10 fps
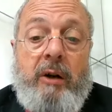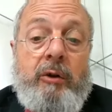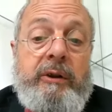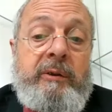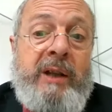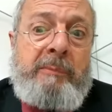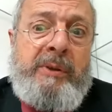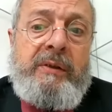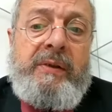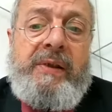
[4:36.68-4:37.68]
Garonne in
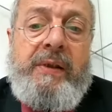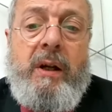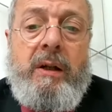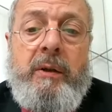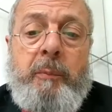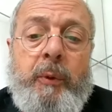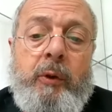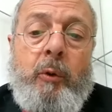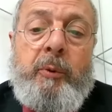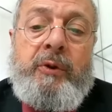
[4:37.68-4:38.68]
absentia et
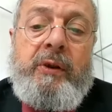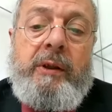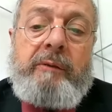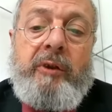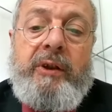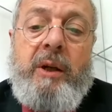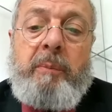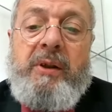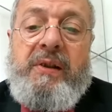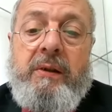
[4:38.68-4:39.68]
puis le petit livre qui
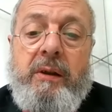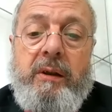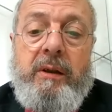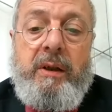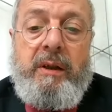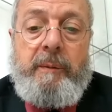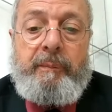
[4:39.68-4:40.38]
a précédé